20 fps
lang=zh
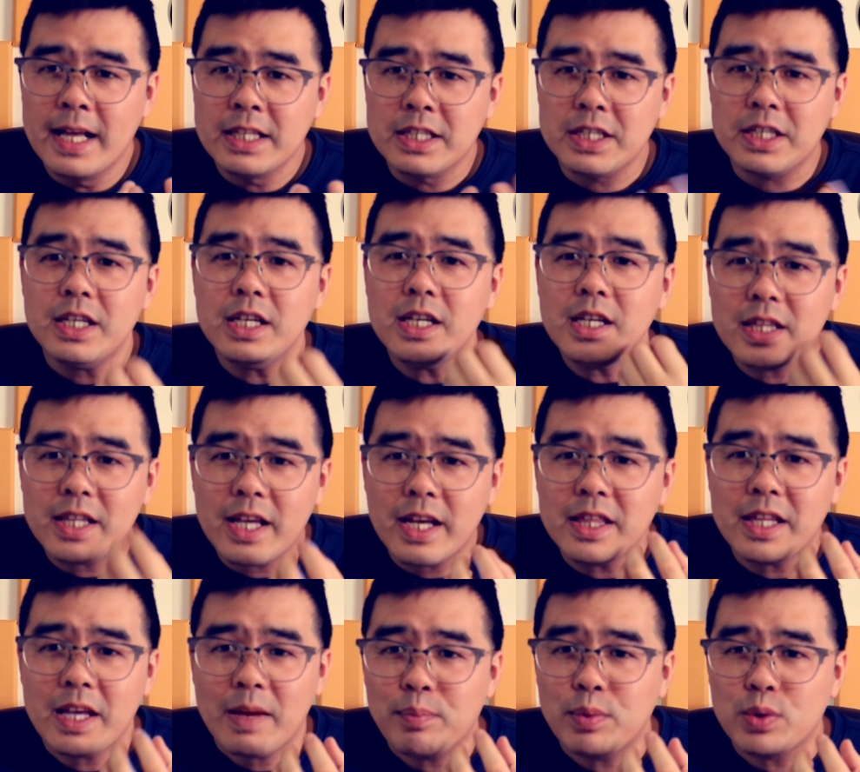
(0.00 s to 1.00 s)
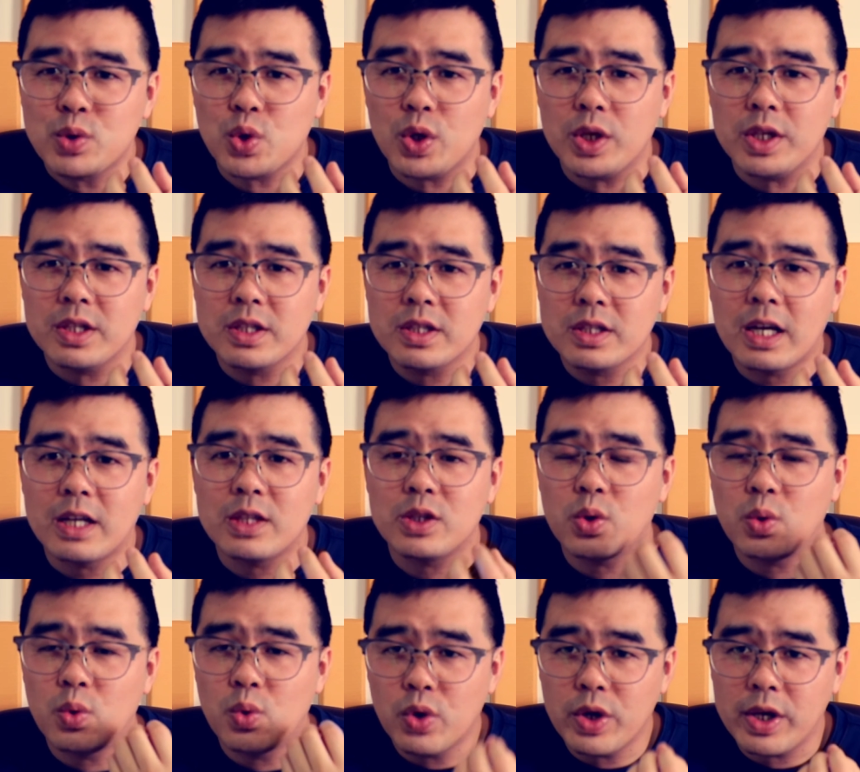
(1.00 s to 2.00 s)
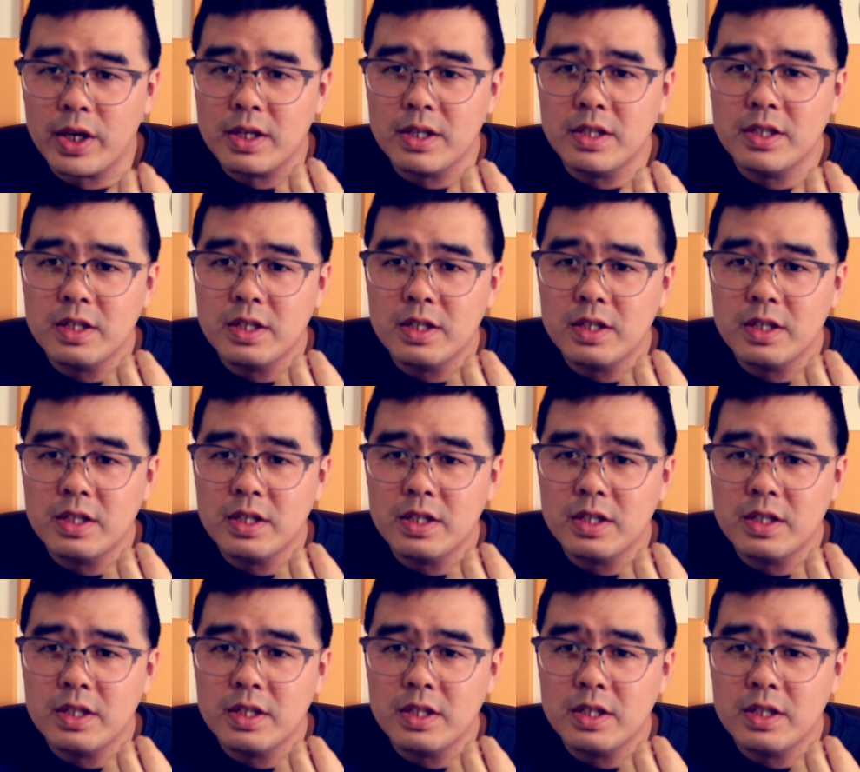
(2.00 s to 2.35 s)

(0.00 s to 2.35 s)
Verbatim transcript: 你一点点不准，它都会。